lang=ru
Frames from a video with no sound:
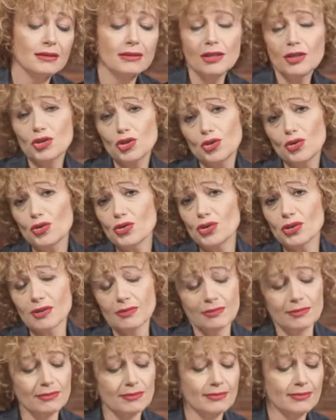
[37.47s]
Так что же,
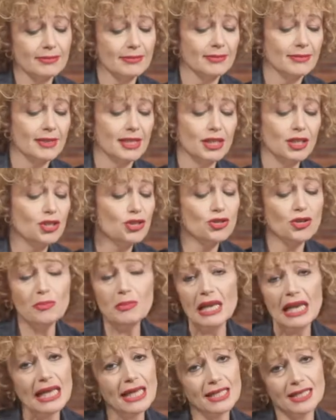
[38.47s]
еще
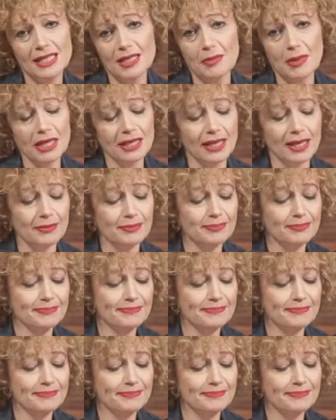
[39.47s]
милее тем она.